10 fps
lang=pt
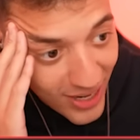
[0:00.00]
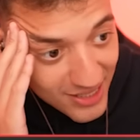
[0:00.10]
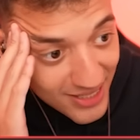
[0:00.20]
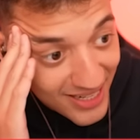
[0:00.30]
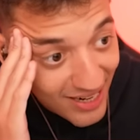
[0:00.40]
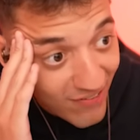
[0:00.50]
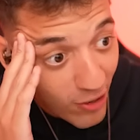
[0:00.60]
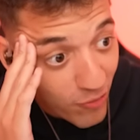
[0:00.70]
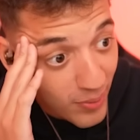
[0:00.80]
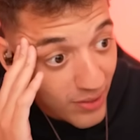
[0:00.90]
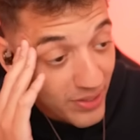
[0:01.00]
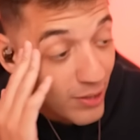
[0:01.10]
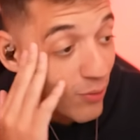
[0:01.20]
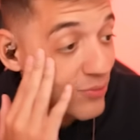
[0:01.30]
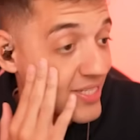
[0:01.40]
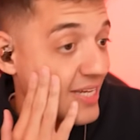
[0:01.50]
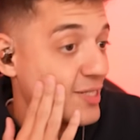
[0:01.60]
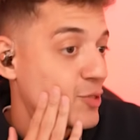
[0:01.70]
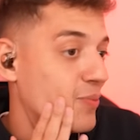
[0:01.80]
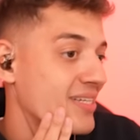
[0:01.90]
caixas aqui na Valve, mano. E eu não sei
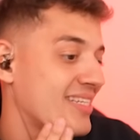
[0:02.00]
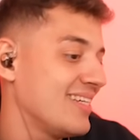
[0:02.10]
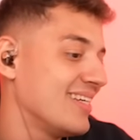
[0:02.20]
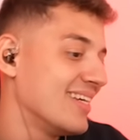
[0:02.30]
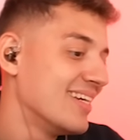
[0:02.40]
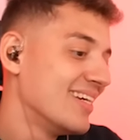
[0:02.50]
se, tipo assim,